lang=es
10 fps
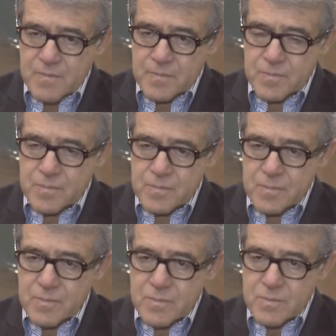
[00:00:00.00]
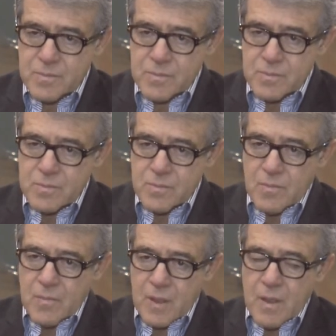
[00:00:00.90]
Con la ¿Con la misión de
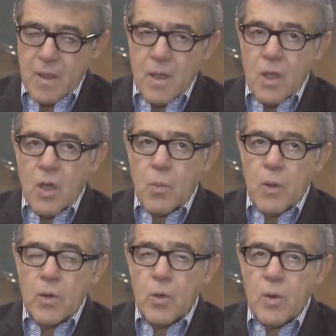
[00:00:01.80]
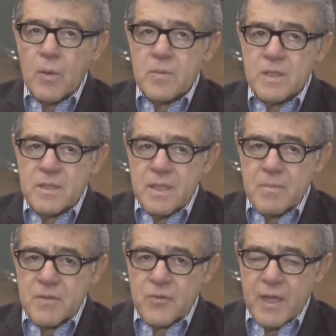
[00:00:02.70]
qué? Bueno,
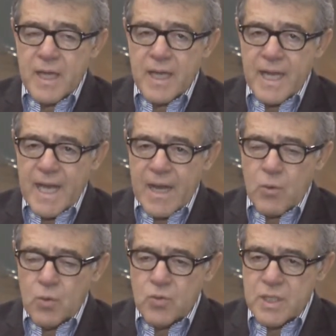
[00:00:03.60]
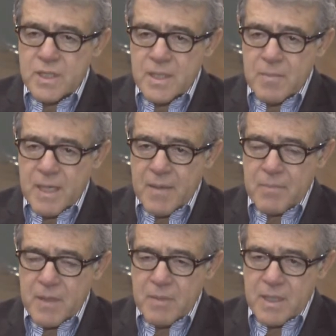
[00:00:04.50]
Sistemas fue crear un sistema que
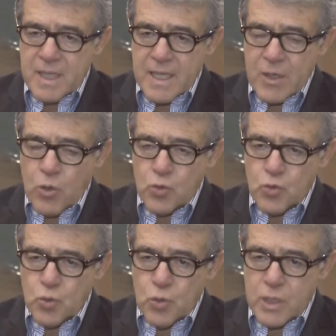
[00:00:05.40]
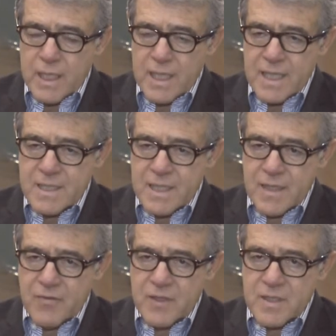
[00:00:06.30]
permitiera consultar las
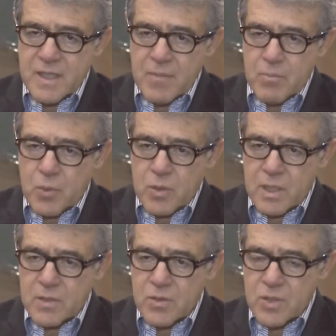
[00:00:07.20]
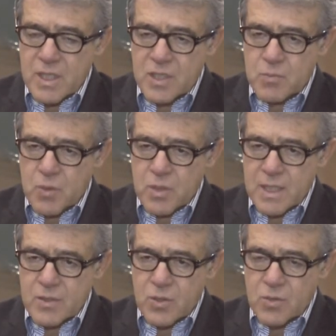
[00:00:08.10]
tarifas de importación y
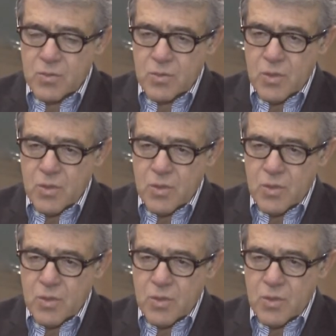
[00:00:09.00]
exportación